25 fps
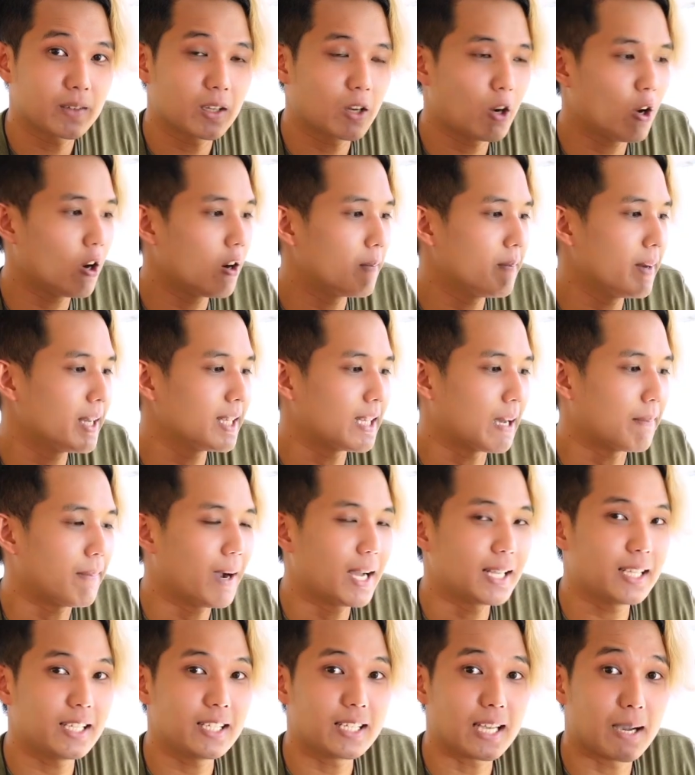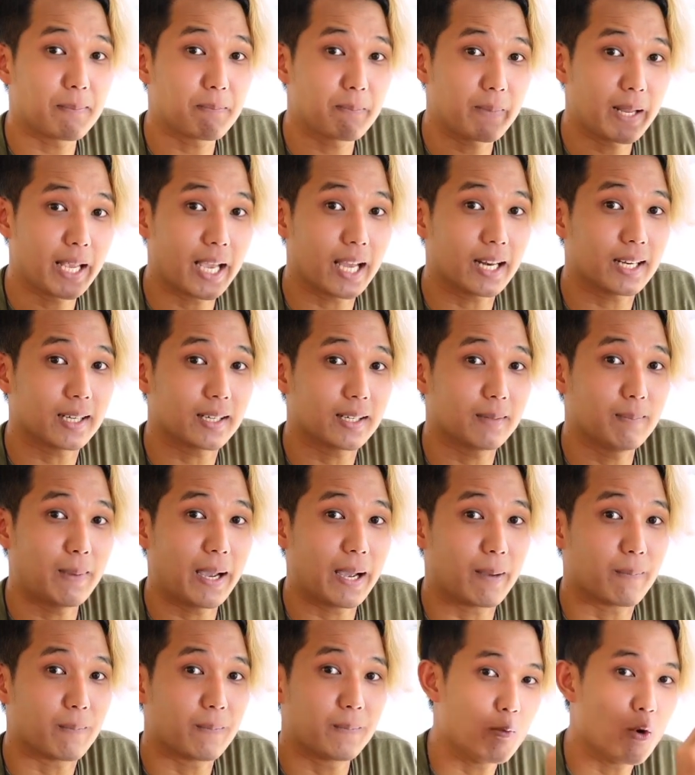ก็ไม่สามารถที่จะเปลี่ยนแบ
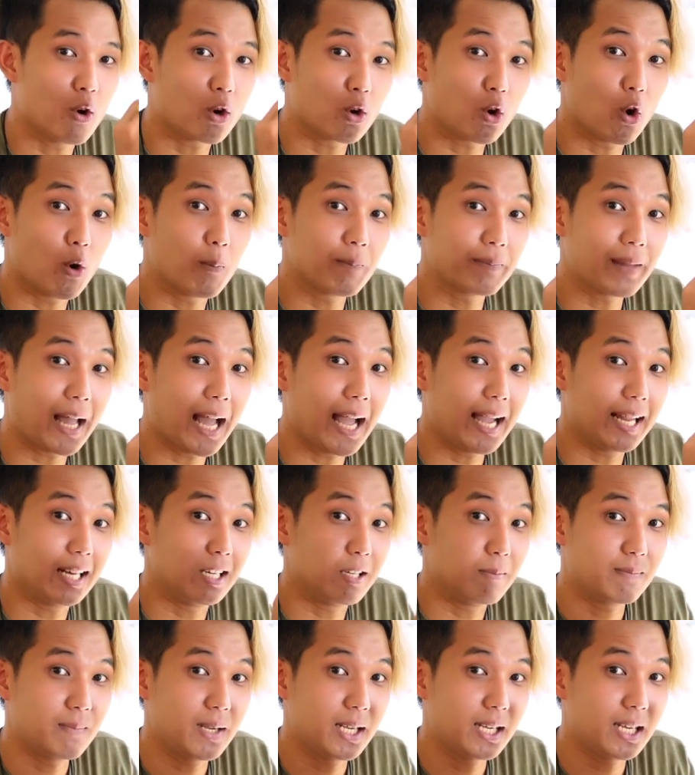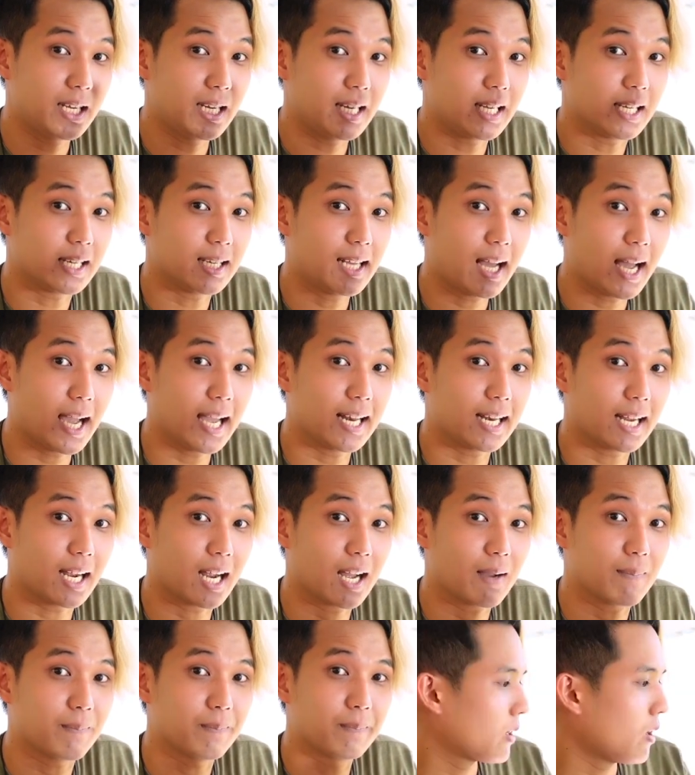บวงกลมได้หรือมีขีดได้นะค
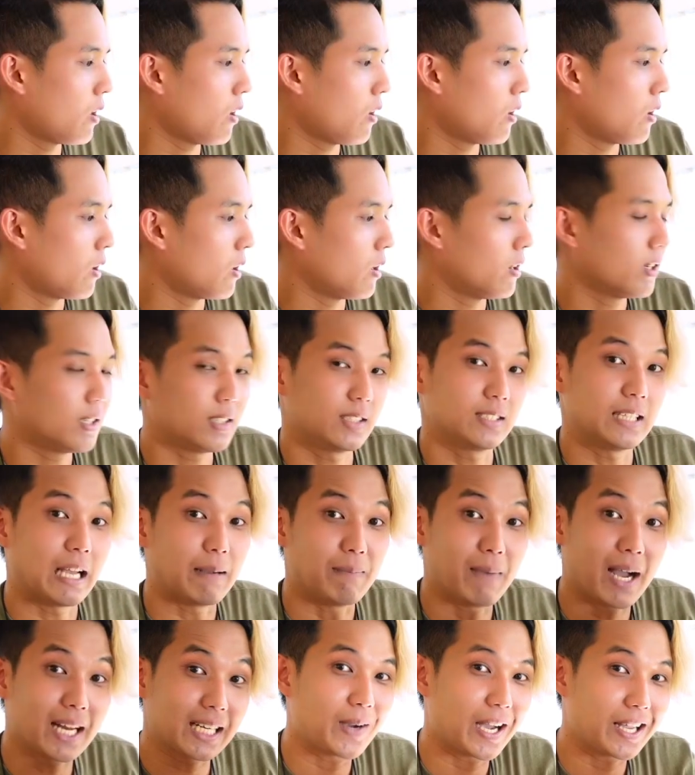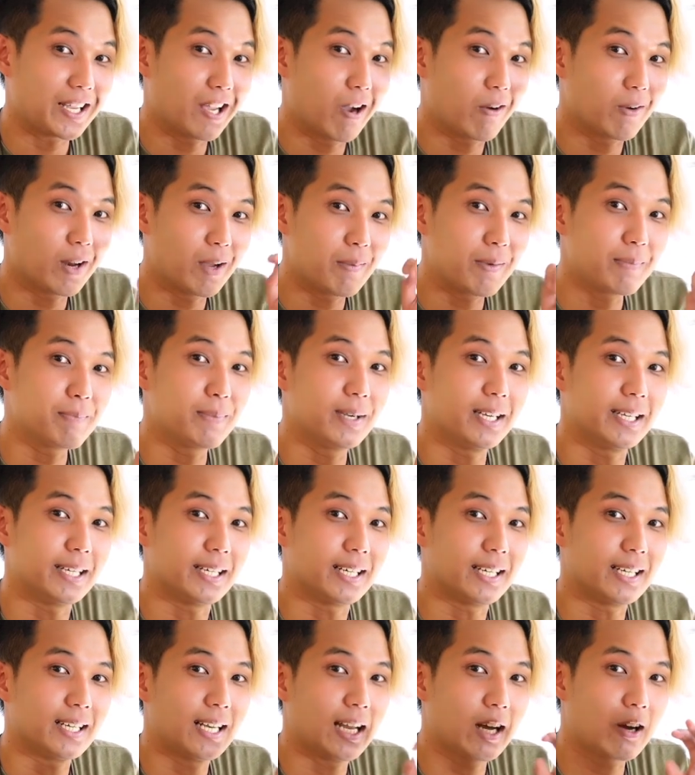รับ ก็สามารถเขย่าแล้วมันเปิด
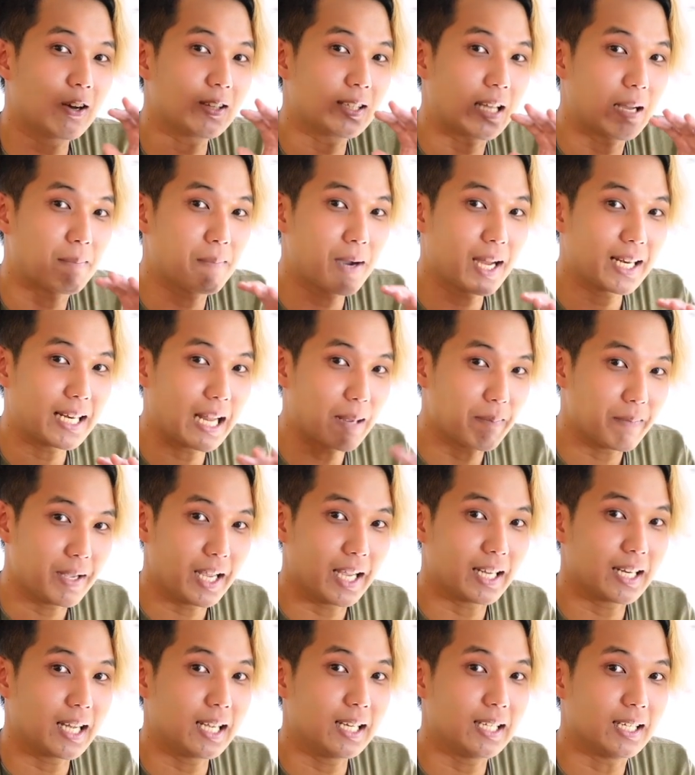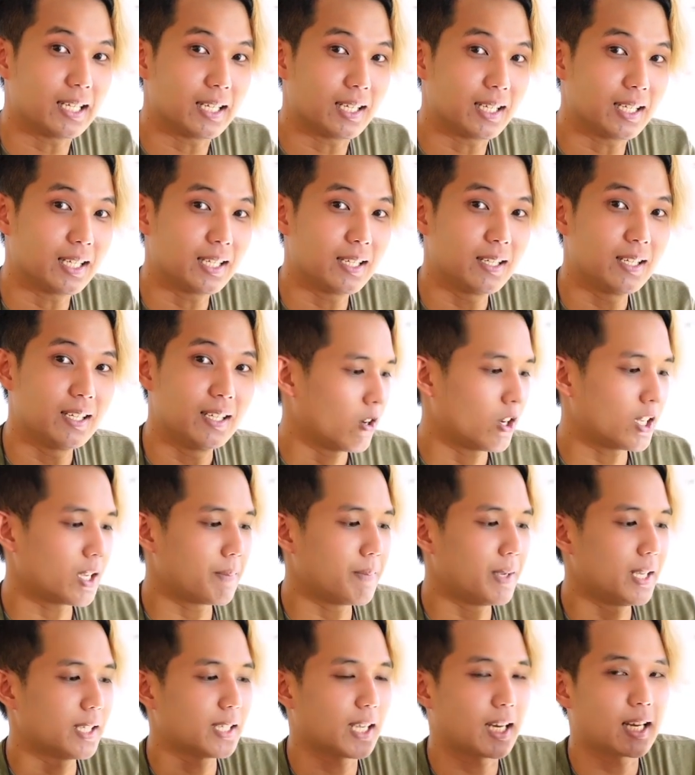แล้วก็สามารถดับเองได้เลย ก็จะ
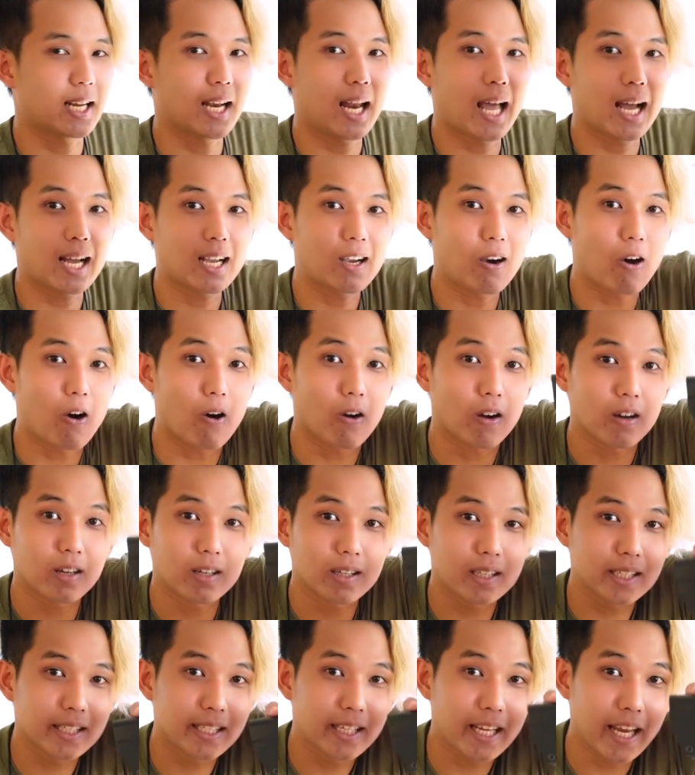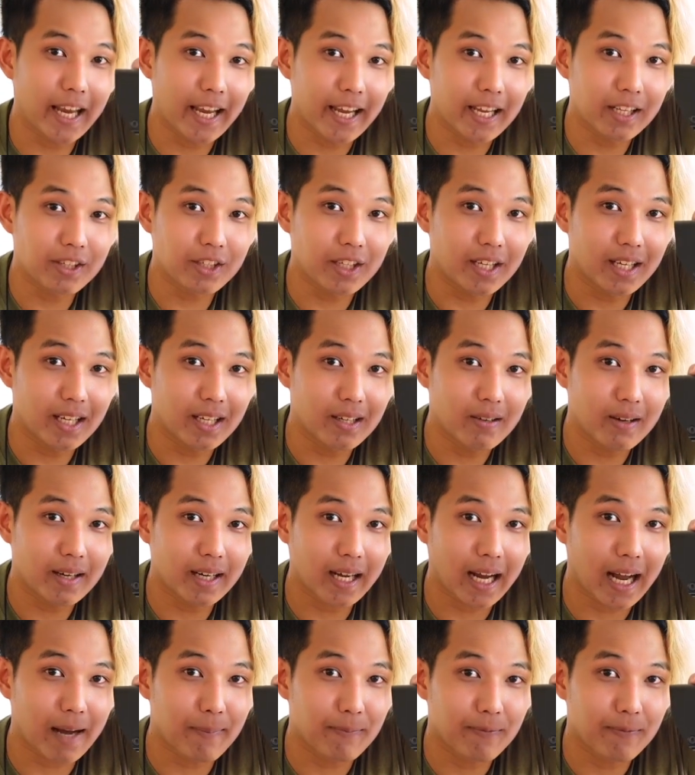มีสัญลักษณ์ของ KST ด้วยนะครั